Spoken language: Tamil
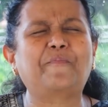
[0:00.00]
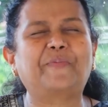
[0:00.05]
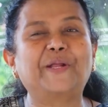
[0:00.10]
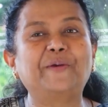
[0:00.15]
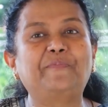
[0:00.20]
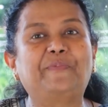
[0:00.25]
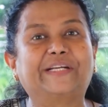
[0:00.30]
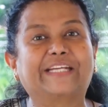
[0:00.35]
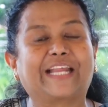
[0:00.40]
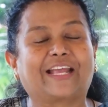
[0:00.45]

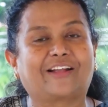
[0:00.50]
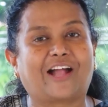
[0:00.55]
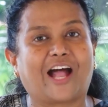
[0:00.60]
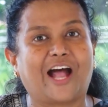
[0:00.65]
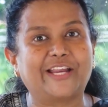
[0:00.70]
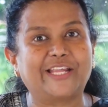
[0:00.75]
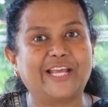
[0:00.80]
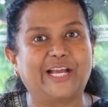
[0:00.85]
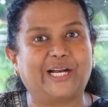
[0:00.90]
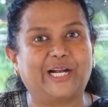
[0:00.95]
அப்படிப்பட்ட
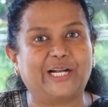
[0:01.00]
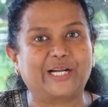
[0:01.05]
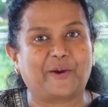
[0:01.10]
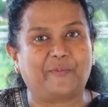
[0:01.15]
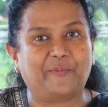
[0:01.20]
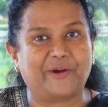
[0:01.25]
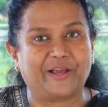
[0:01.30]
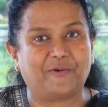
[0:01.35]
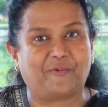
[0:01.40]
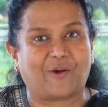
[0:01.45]
காரியங்கள்
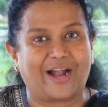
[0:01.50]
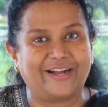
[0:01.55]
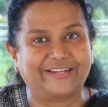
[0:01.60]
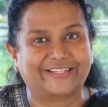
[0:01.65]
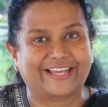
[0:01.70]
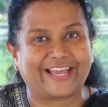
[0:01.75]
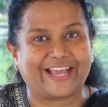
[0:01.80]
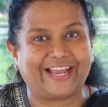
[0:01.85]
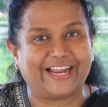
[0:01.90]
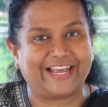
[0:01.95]
நம்முடைய
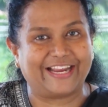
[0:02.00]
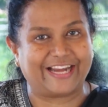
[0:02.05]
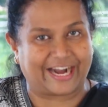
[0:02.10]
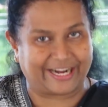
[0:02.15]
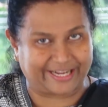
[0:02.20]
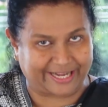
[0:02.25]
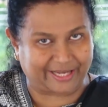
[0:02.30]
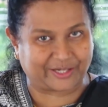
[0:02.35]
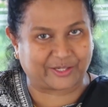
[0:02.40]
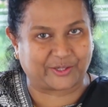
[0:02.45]
வாழ்க்கையில்
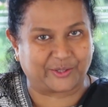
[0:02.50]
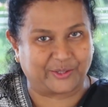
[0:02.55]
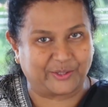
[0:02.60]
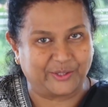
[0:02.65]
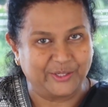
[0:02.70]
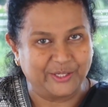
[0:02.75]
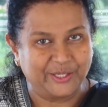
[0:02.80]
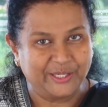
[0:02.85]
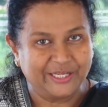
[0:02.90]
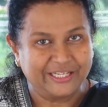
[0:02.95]
நடக்கும்
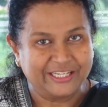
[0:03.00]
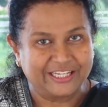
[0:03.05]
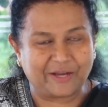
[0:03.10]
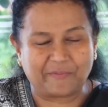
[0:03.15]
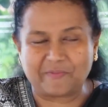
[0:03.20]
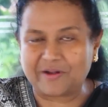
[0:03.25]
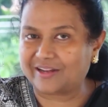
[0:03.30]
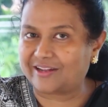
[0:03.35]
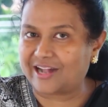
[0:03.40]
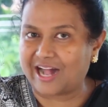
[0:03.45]

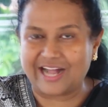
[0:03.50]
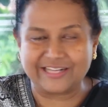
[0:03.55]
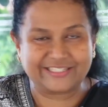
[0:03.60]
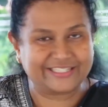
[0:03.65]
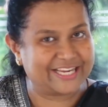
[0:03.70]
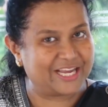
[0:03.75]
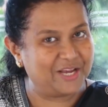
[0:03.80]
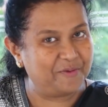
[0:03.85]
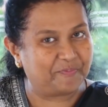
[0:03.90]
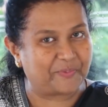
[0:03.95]
நம்ம
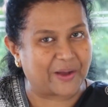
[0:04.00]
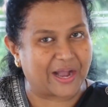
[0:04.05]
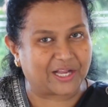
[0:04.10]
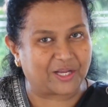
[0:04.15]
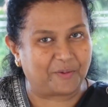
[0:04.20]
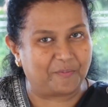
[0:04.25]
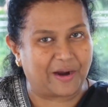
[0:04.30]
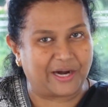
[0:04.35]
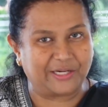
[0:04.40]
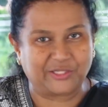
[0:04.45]
காற்றையும்
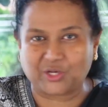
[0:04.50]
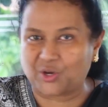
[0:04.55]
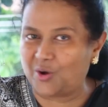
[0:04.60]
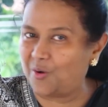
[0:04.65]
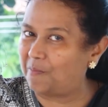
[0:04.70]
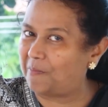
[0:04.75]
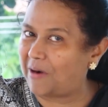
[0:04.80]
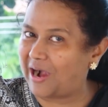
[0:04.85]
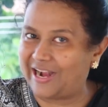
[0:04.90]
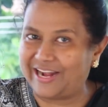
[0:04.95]
பார்க்க
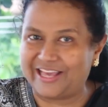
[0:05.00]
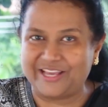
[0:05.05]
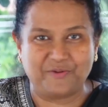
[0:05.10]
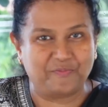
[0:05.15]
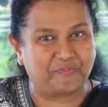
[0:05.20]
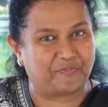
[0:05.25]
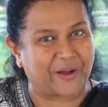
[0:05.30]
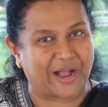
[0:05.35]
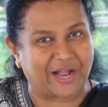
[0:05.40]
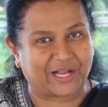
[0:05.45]
மாட்டோம்
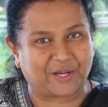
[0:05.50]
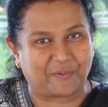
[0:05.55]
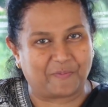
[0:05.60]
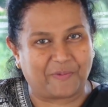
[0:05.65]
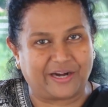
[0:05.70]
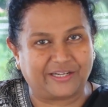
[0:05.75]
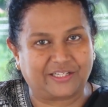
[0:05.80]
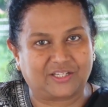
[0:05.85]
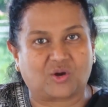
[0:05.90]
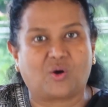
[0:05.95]
மழையும் பார்க்க
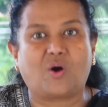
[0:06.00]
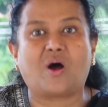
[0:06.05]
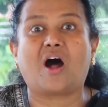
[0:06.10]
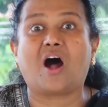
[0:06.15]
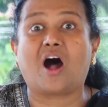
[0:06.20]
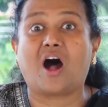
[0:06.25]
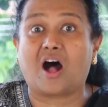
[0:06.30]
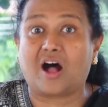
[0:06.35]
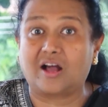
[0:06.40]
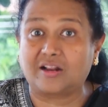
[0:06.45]
மாட்டோம்
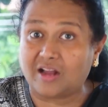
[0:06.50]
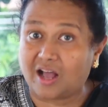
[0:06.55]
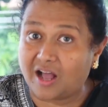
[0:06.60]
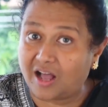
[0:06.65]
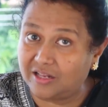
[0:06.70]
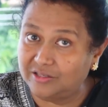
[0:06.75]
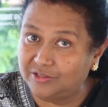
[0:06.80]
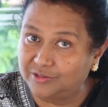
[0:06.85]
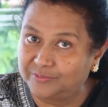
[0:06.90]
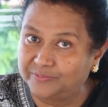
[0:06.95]

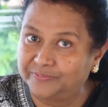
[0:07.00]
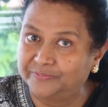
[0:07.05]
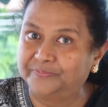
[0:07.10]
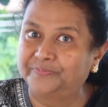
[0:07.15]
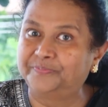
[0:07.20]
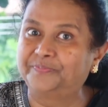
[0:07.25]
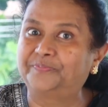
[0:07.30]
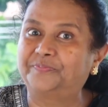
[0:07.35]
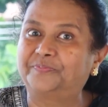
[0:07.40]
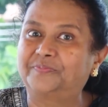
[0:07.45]
ஆனாலும்
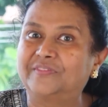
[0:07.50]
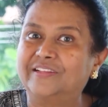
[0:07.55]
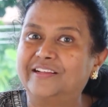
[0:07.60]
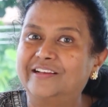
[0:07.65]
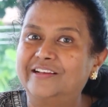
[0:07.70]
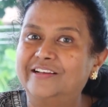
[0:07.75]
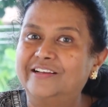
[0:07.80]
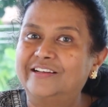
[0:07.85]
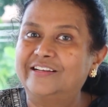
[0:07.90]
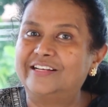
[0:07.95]

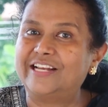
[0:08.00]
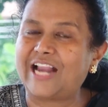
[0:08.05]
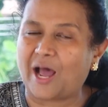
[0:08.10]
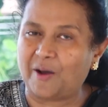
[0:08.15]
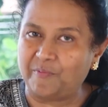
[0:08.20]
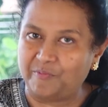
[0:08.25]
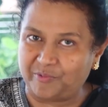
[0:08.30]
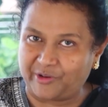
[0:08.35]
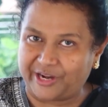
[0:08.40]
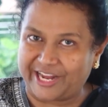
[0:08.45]

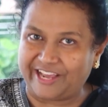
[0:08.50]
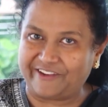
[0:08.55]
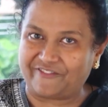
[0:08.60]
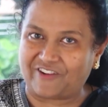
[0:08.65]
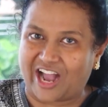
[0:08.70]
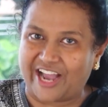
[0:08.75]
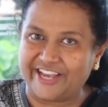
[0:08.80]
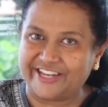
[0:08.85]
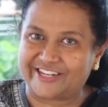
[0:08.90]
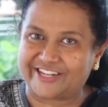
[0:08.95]
நம்முடைய
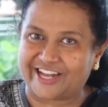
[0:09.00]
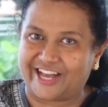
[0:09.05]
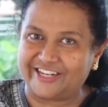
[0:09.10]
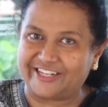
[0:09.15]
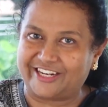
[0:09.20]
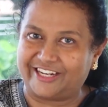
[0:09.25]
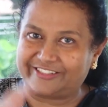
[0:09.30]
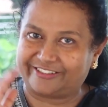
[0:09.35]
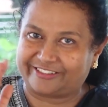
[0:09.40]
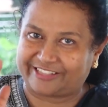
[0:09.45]

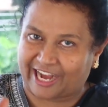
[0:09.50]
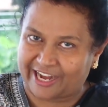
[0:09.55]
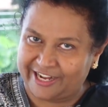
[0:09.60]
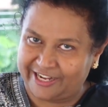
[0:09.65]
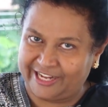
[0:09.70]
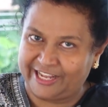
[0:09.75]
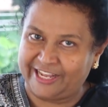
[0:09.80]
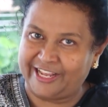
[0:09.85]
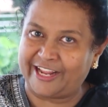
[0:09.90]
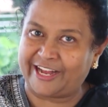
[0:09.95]
வாய்க்கால்கள்
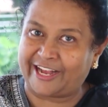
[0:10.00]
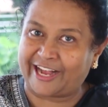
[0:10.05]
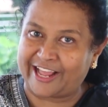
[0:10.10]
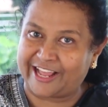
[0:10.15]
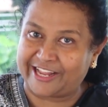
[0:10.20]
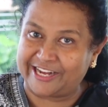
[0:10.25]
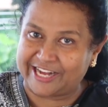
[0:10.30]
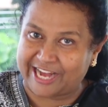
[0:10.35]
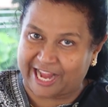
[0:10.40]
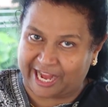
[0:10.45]

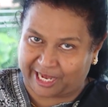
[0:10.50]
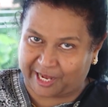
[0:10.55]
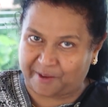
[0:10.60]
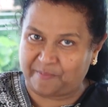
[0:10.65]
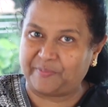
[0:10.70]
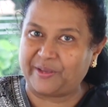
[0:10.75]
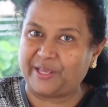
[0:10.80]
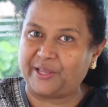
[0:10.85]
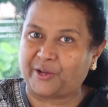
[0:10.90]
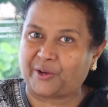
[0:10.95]
தண்ணீரில்
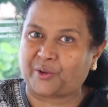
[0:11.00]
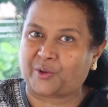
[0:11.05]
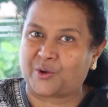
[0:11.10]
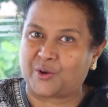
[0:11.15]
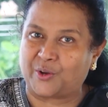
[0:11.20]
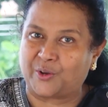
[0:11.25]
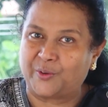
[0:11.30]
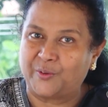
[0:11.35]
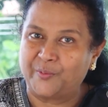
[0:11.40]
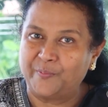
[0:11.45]
நிரம்பி
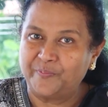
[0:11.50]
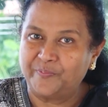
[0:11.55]
இருக்கும்